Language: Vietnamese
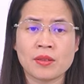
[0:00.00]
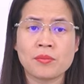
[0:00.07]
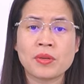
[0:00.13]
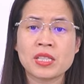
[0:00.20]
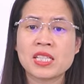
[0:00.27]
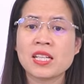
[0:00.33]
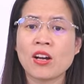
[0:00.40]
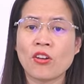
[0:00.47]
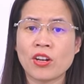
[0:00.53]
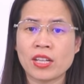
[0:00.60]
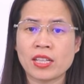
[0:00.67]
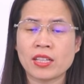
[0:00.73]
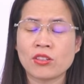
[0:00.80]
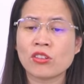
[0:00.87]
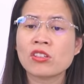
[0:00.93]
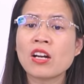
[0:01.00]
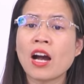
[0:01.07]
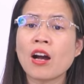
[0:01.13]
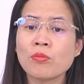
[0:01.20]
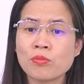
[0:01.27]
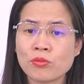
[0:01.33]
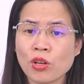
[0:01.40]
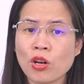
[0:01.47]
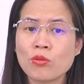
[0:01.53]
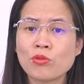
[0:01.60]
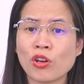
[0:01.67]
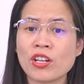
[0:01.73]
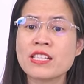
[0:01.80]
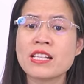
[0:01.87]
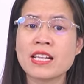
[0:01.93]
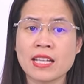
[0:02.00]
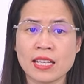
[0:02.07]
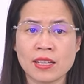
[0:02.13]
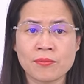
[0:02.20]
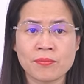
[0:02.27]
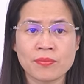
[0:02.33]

mà chị hỏi thì nó cứ khóc nó không nói gì